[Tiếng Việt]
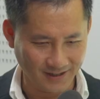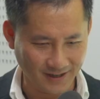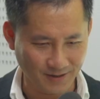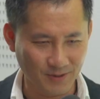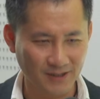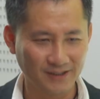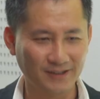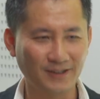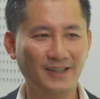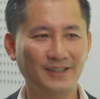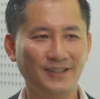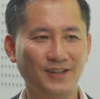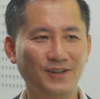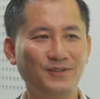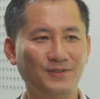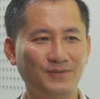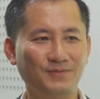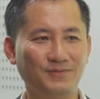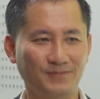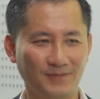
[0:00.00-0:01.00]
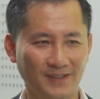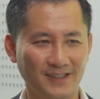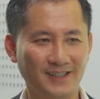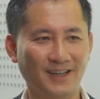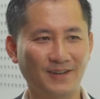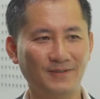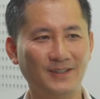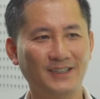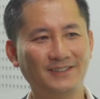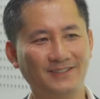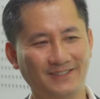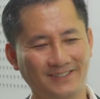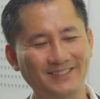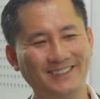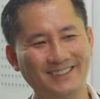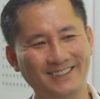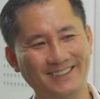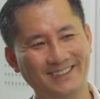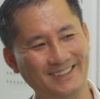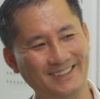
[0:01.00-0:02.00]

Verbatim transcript: Cảm ơn rất là nhiều. Cảm ơn anh. Cảm ơn. Ừ.